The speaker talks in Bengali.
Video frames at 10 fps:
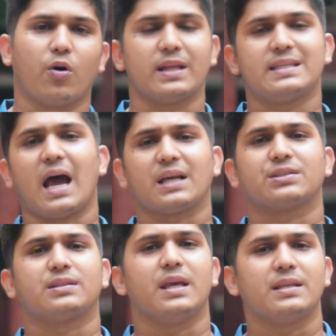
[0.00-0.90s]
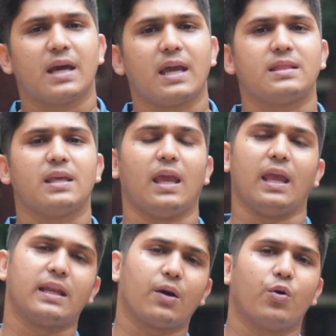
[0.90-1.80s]
কলেজে আসতে যাইতে
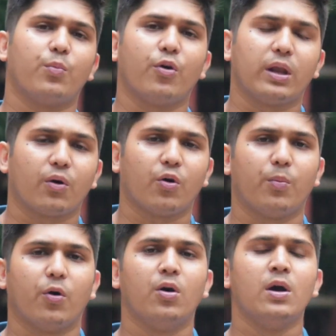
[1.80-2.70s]
এটা করব এটা করব